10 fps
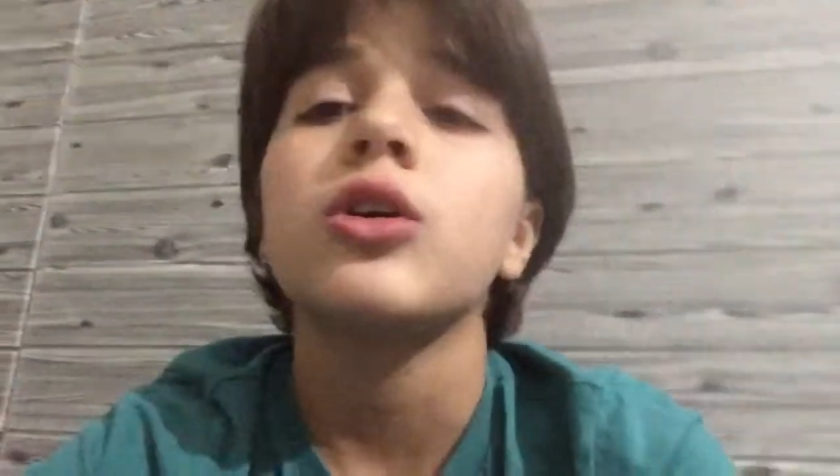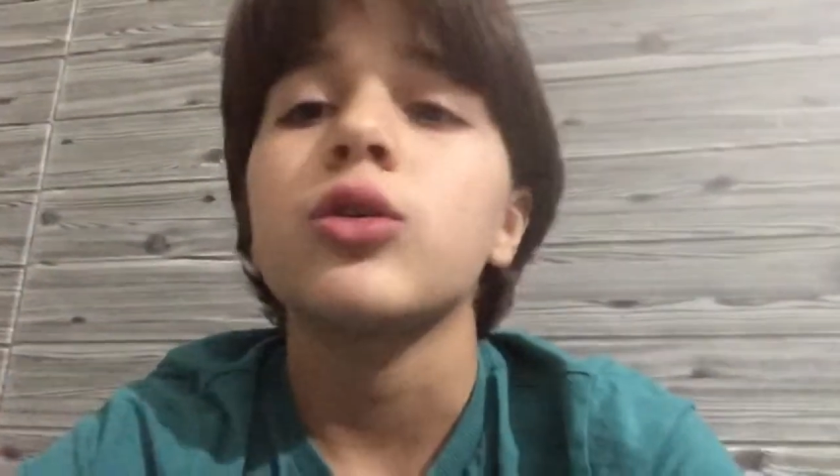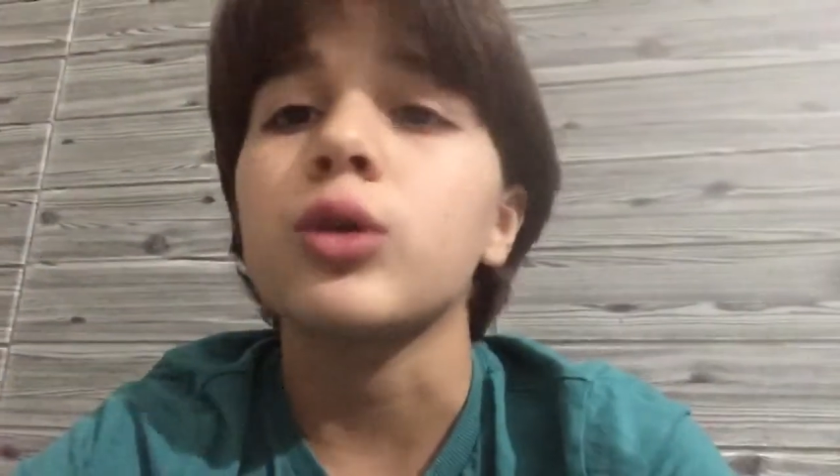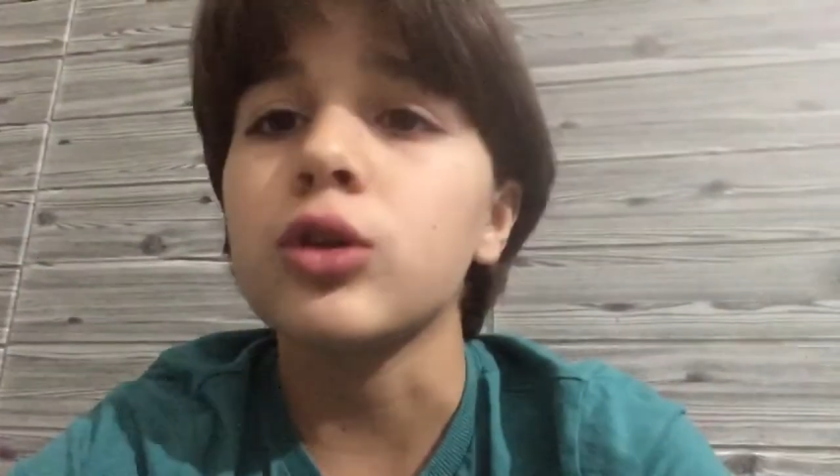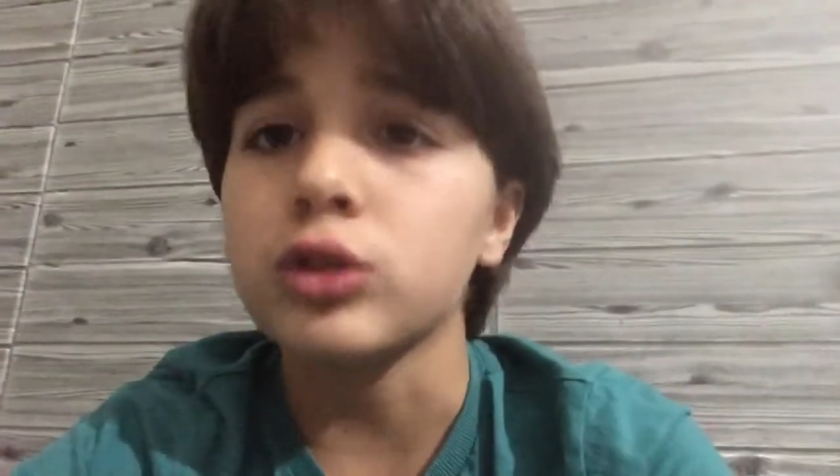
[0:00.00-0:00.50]

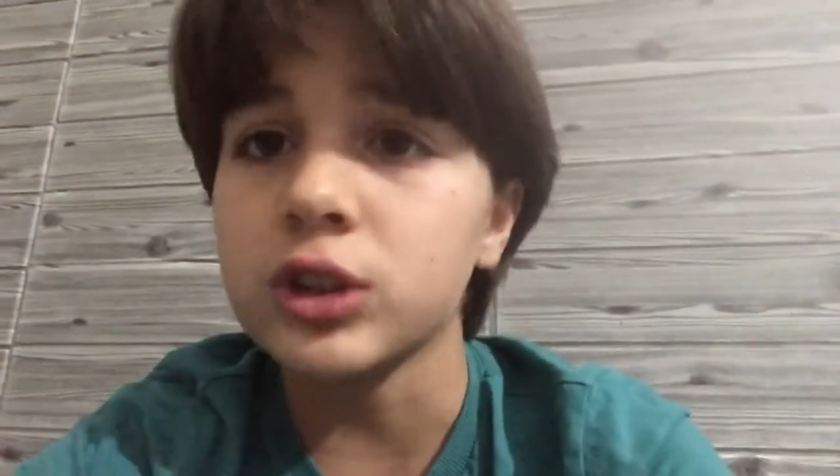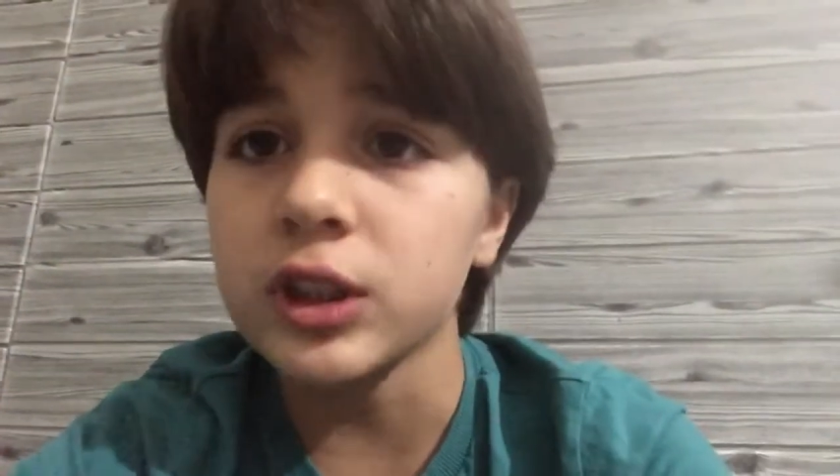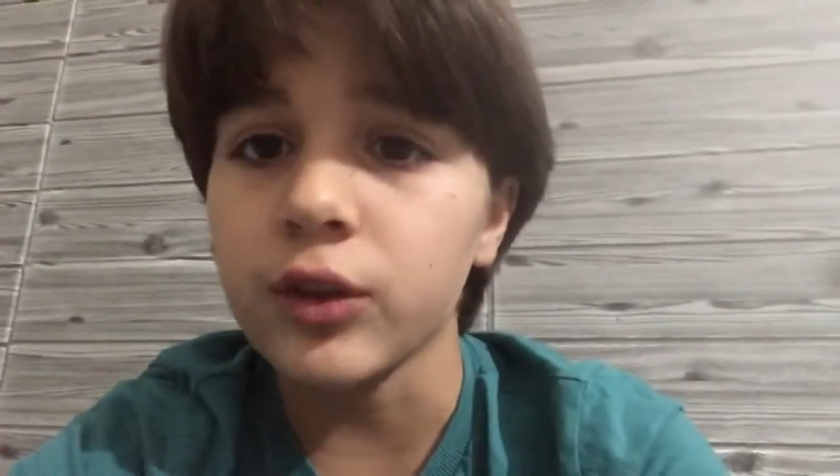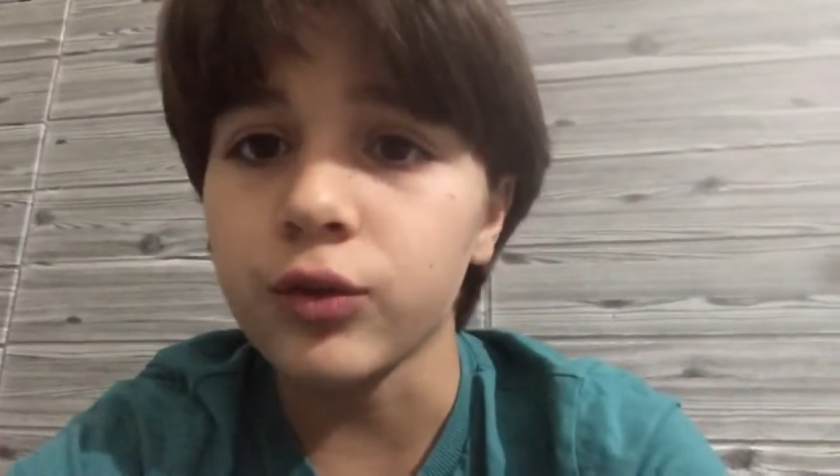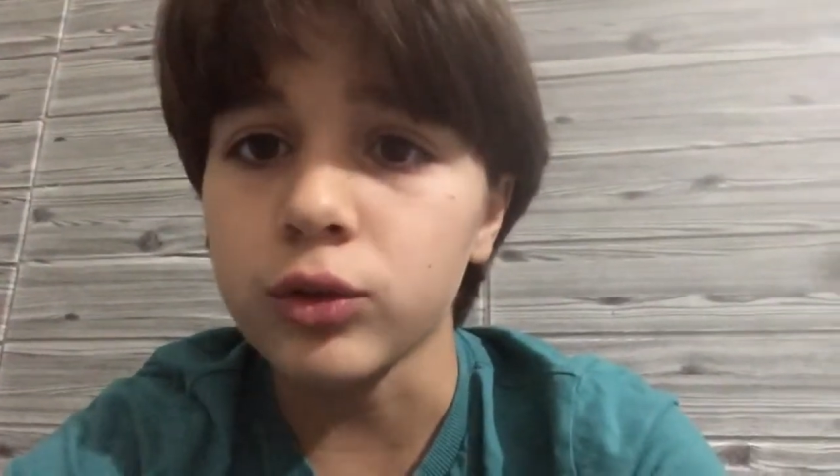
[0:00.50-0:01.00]
Quello sì
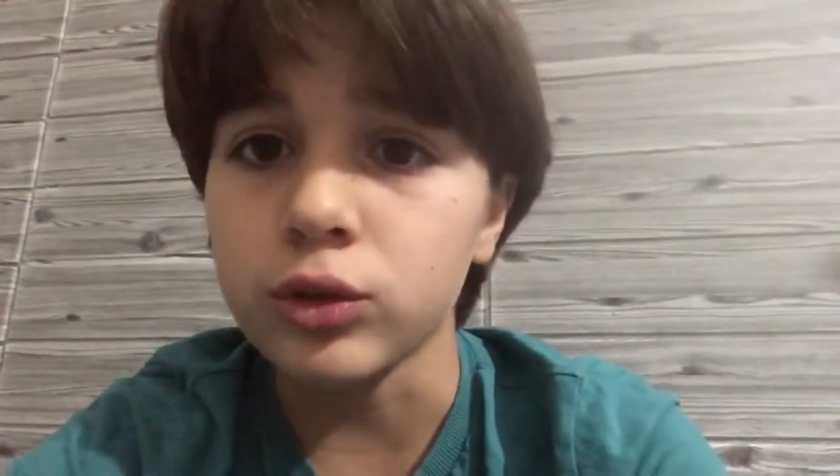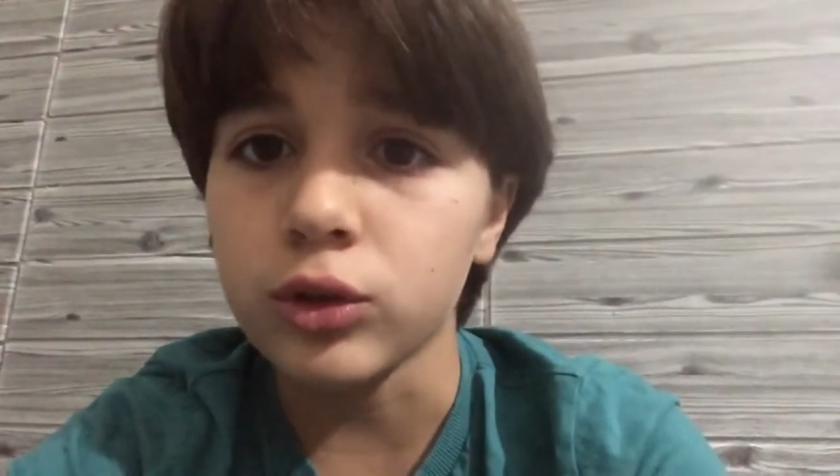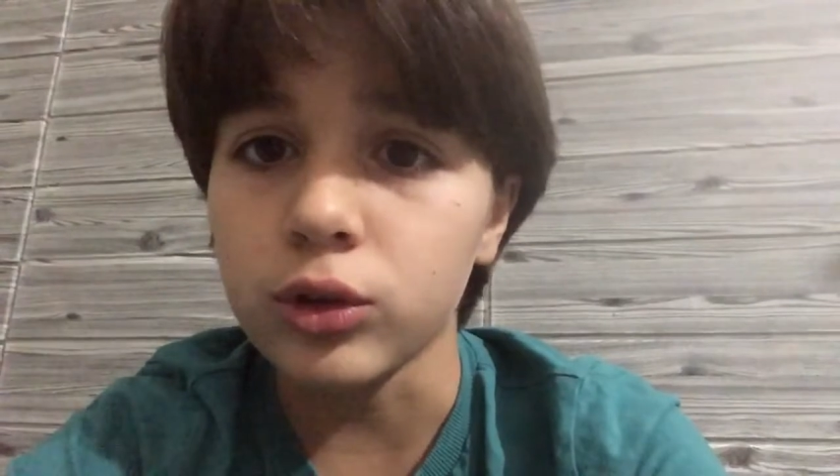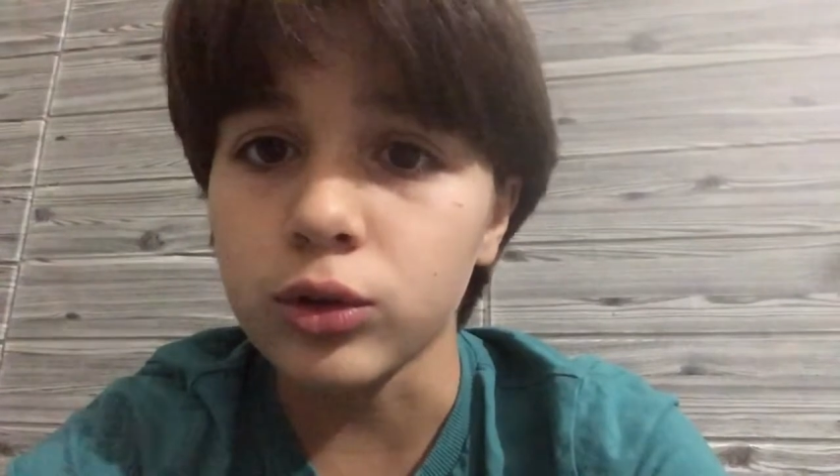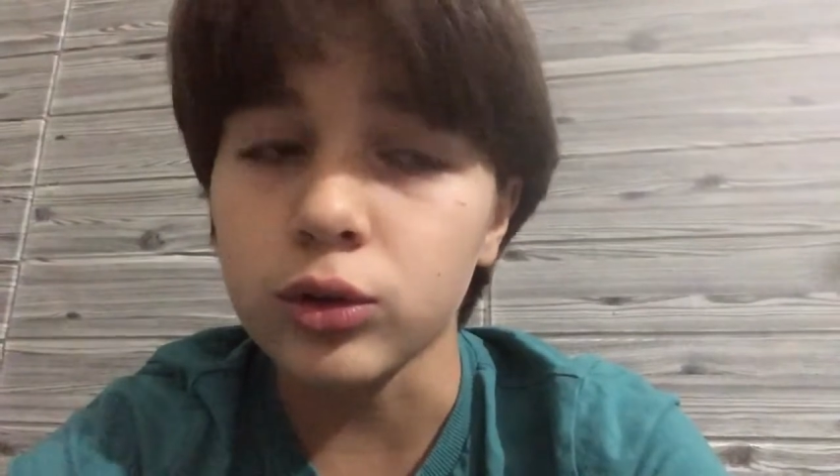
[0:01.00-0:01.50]
che fu
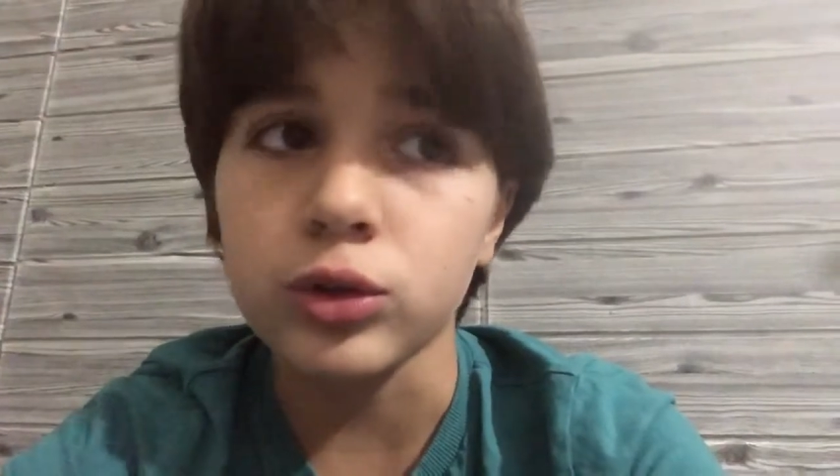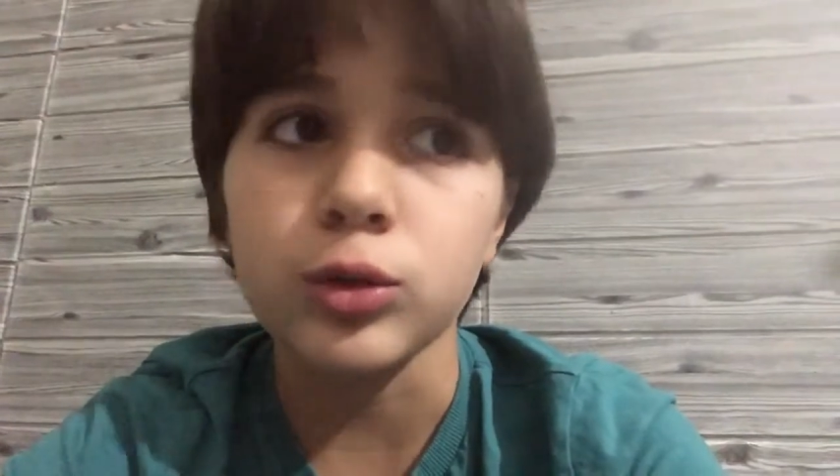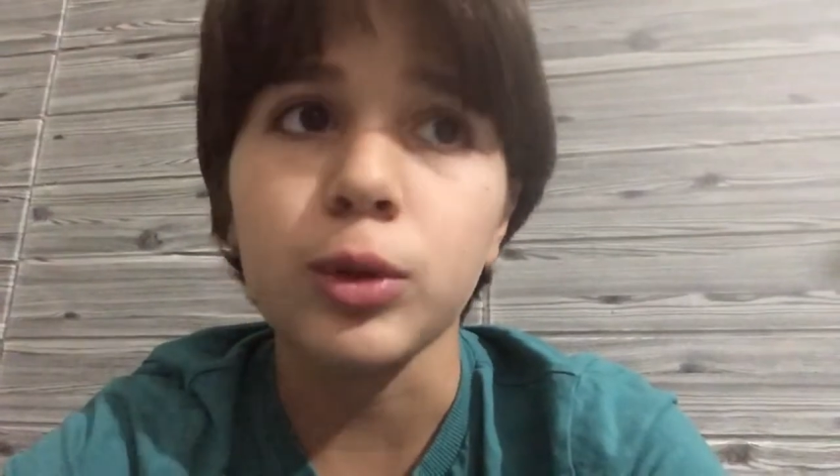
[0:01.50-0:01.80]
doloroso,